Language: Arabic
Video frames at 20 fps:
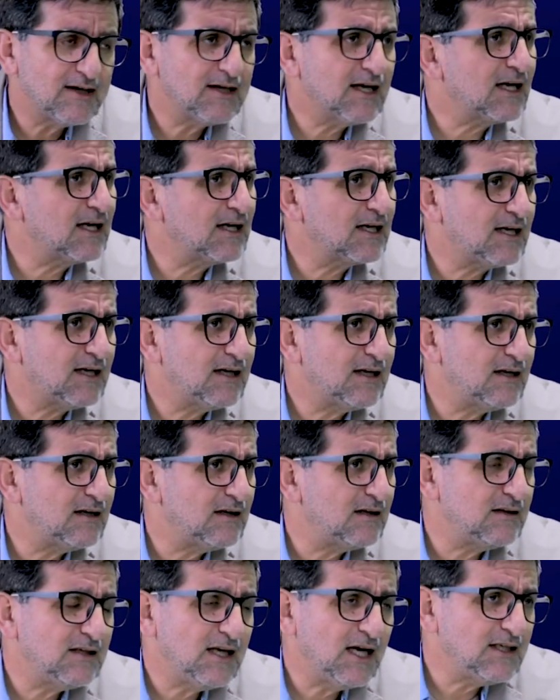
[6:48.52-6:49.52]
نقرأ
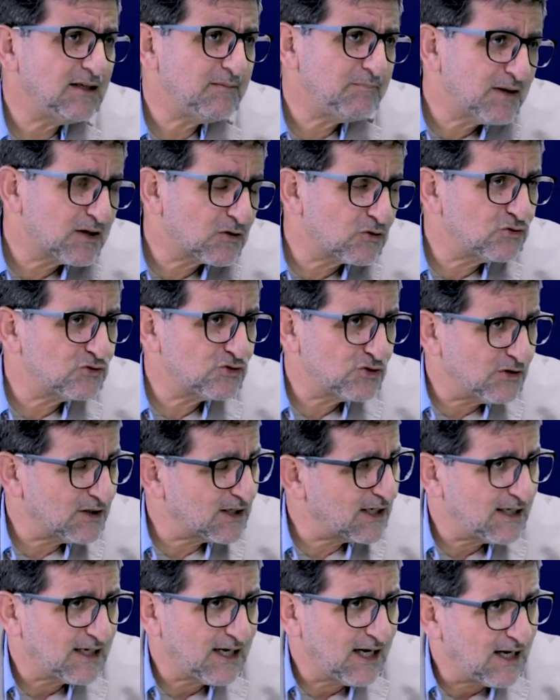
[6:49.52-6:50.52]
نعم. يعني بالرجوع
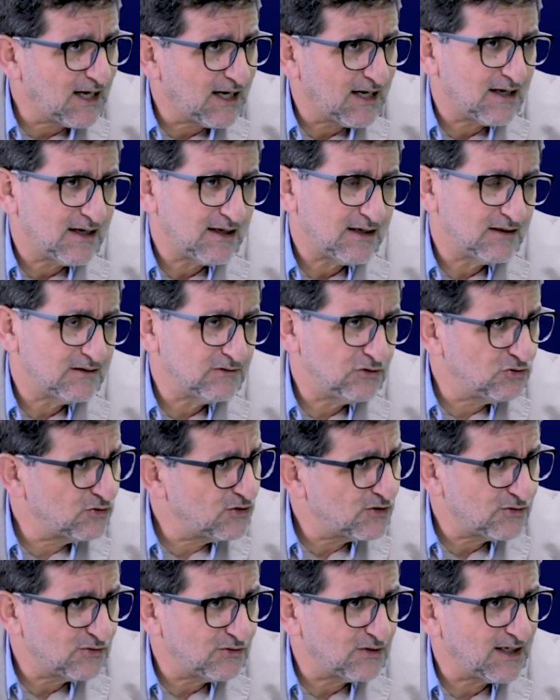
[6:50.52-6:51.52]
قراءة
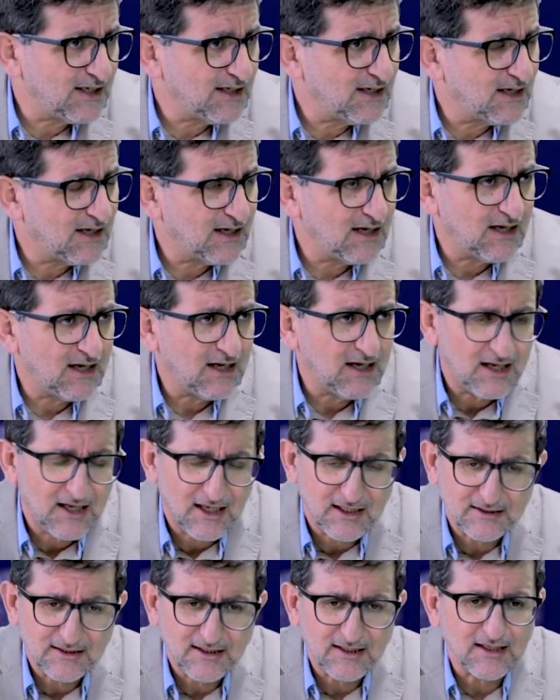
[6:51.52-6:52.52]
دستورية نعم.
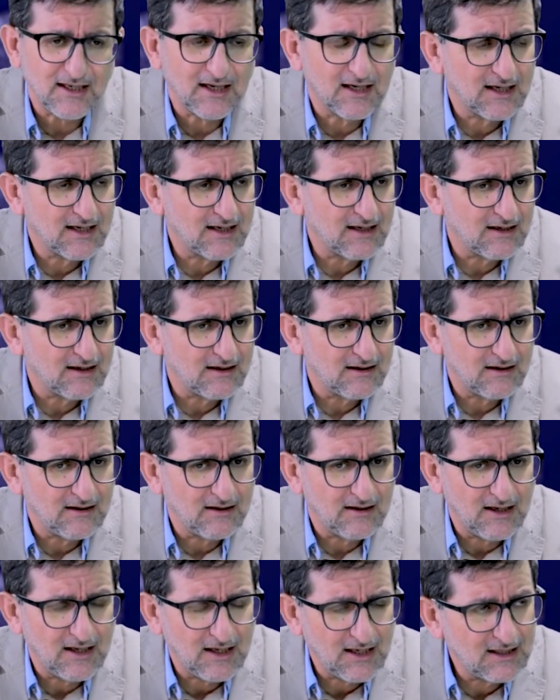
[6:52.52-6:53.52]

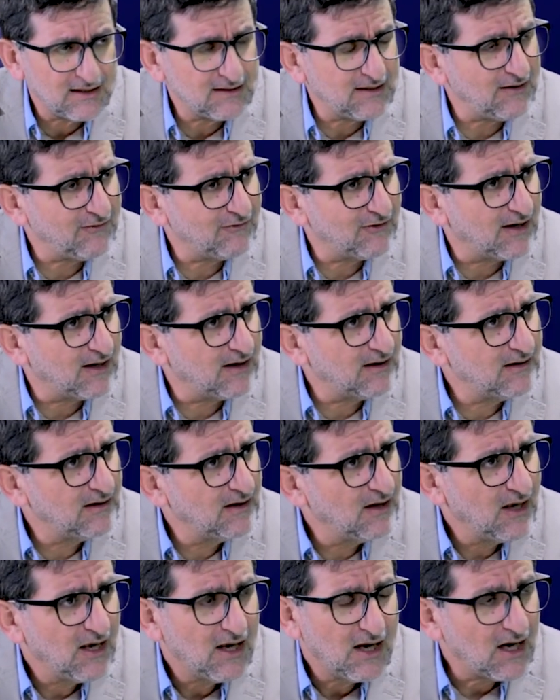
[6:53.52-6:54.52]
هادئة هادفة
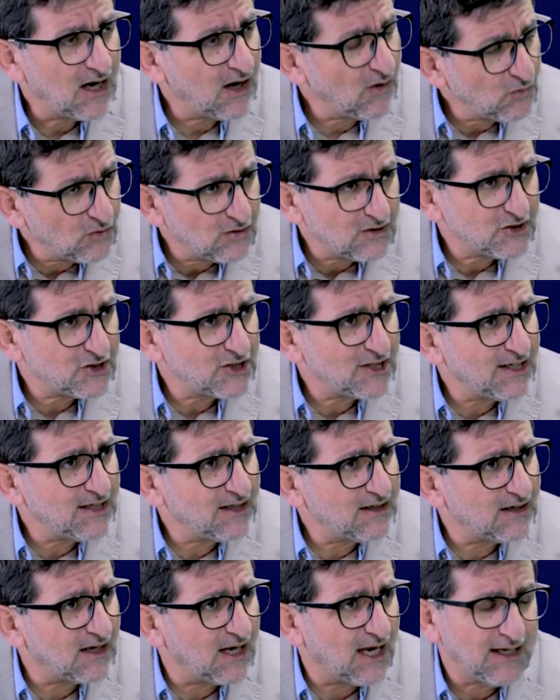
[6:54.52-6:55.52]
أول
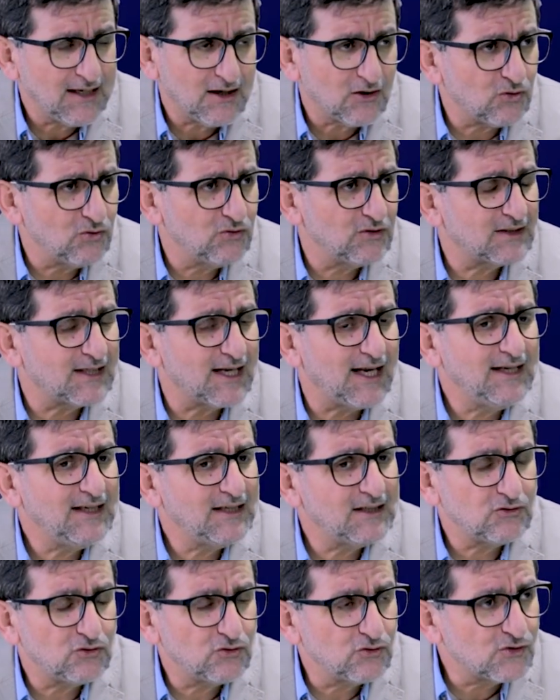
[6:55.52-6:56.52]
شيء أنا قلت
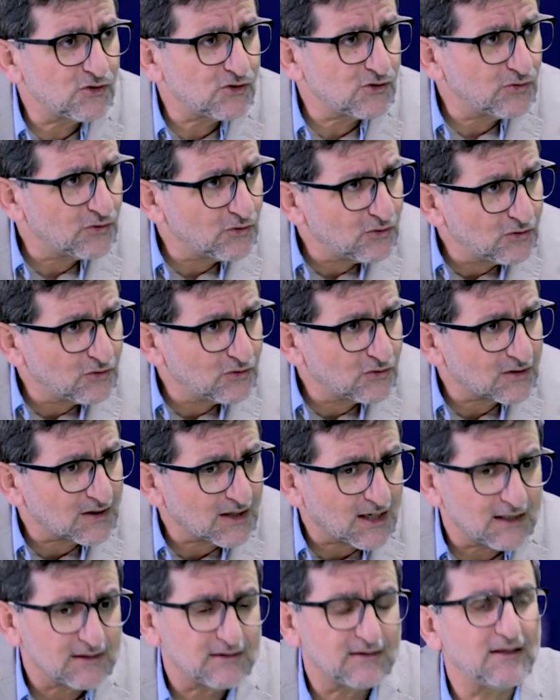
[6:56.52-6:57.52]
أن الدستور
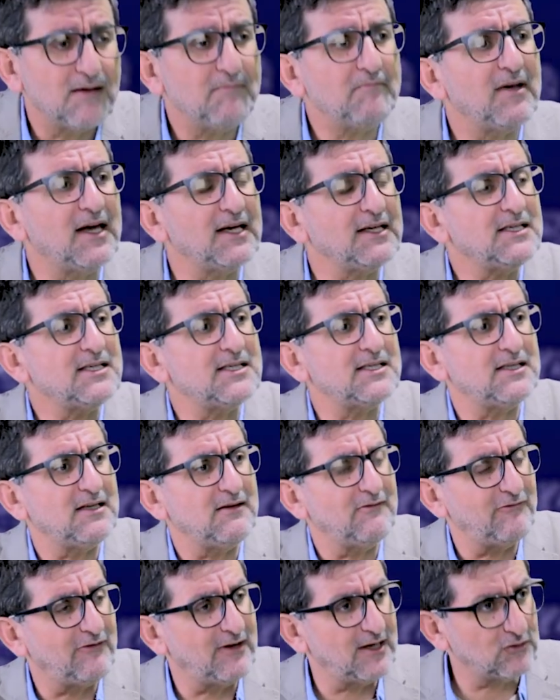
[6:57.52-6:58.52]
قد تم
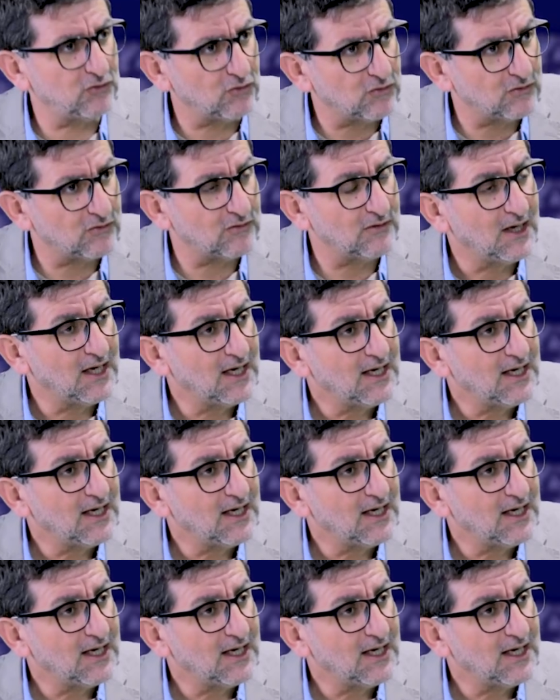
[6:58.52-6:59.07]
استنفاده